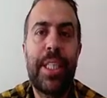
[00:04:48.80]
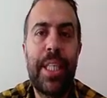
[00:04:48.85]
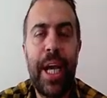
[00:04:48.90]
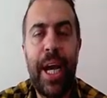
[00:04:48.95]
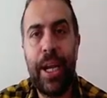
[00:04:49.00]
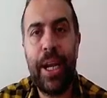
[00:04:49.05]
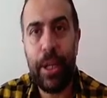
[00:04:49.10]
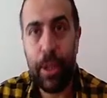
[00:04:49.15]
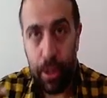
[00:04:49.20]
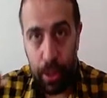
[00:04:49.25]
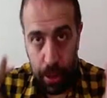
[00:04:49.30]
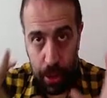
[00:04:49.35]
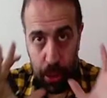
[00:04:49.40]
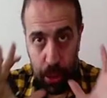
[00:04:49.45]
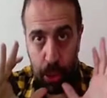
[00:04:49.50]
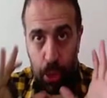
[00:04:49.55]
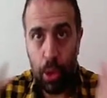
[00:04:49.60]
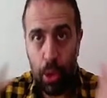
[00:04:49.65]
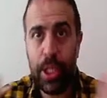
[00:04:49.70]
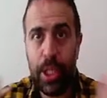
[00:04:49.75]
Yani
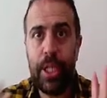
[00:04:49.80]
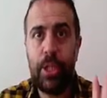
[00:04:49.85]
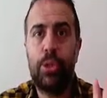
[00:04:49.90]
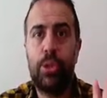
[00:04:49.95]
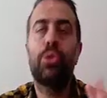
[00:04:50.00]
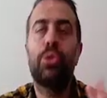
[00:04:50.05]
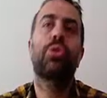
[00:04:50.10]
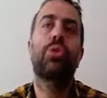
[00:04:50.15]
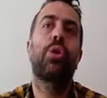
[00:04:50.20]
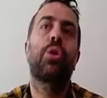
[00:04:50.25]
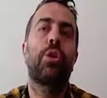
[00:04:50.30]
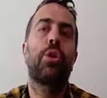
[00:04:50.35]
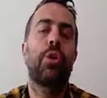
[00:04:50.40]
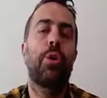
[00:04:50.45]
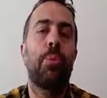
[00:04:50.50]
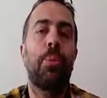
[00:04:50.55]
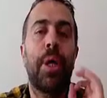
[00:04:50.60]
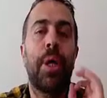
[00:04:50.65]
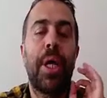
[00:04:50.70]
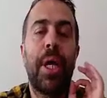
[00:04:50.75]
son kez şunu
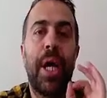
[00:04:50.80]
söylüyorum.